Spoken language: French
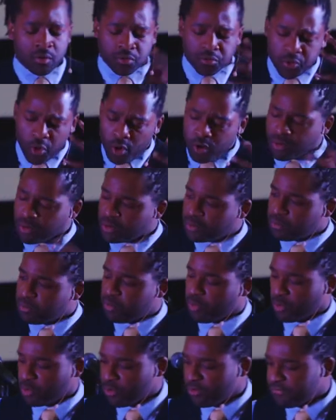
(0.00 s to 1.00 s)
Donc,
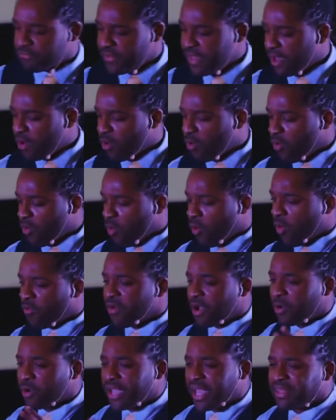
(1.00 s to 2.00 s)
pour le faire, on, va
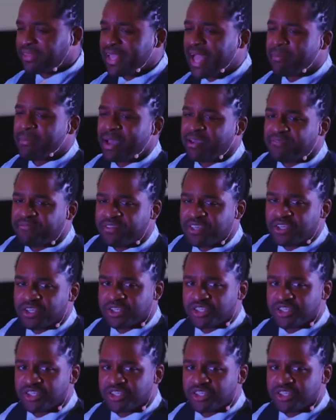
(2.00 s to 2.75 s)
regarder à ma vie.